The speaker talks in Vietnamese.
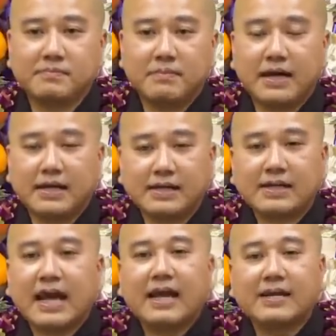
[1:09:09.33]
mà
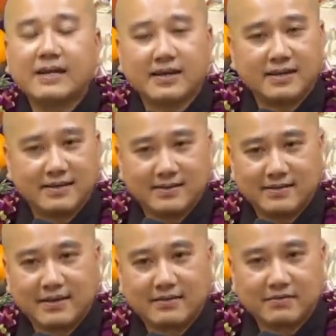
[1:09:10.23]
hiện nay là
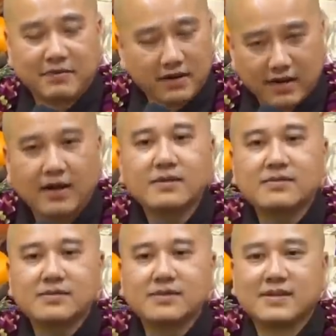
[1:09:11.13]
phần
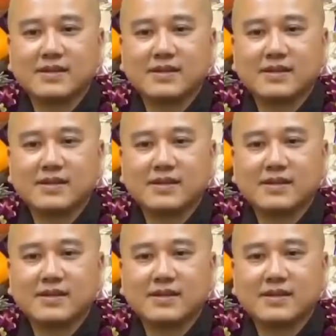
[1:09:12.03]
lớn.